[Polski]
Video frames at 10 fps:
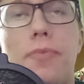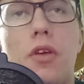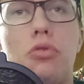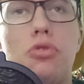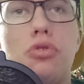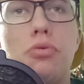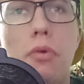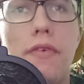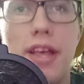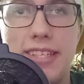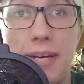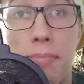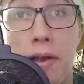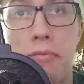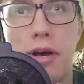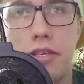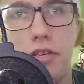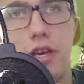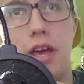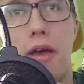otóż już mówię, zapaliła
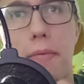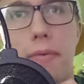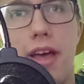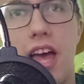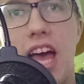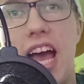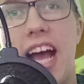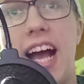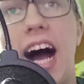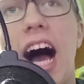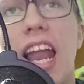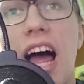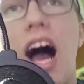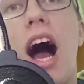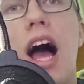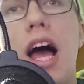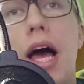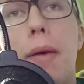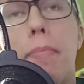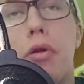się e, hala
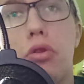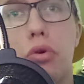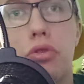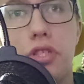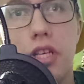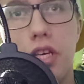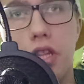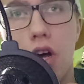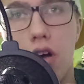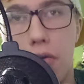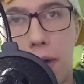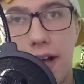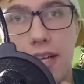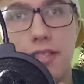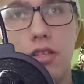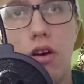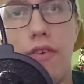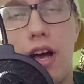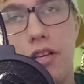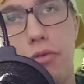
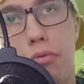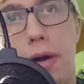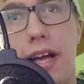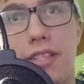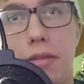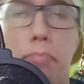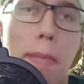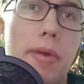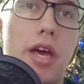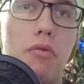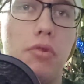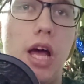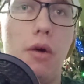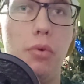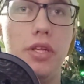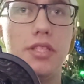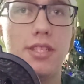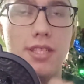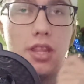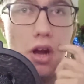produkcyjno-magazynowa, gdzie był magazyn papieru na ulicy
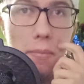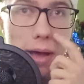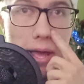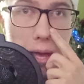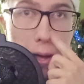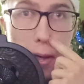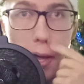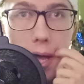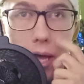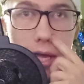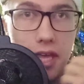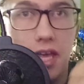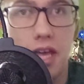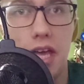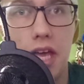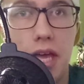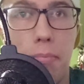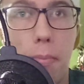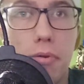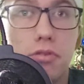Stromej i
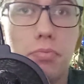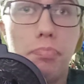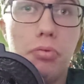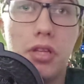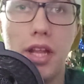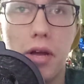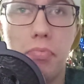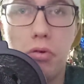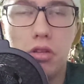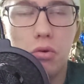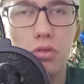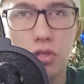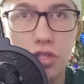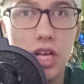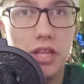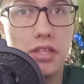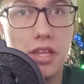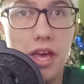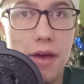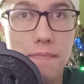po prostu budynek płonął
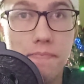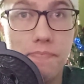doszczętnie.